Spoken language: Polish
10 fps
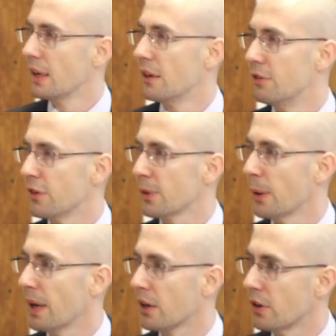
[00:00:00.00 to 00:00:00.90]
wysłał
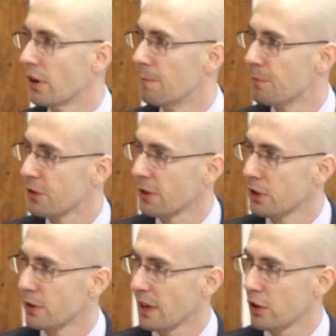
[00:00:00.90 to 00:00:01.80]
jako swego
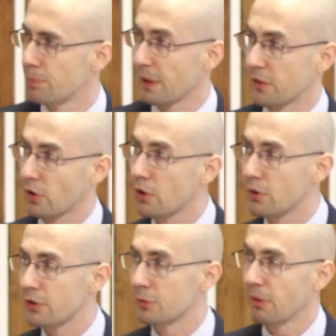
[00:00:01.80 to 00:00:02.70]
rodzaju
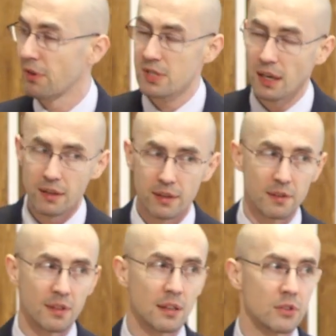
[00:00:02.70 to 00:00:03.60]
pastorów odpowiedzialnych
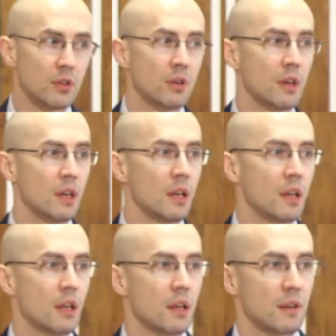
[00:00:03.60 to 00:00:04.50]
za to,
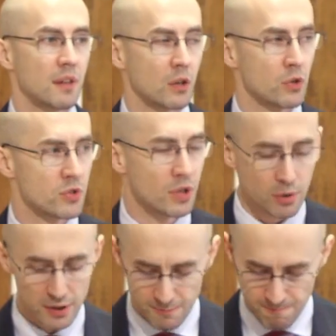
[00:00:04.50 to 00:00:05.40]
za
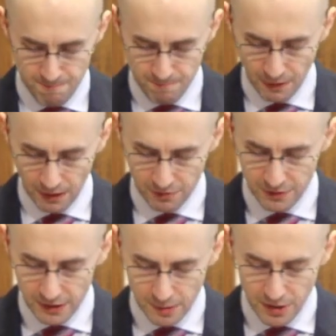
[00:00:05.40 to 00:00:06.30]
kościoły w danym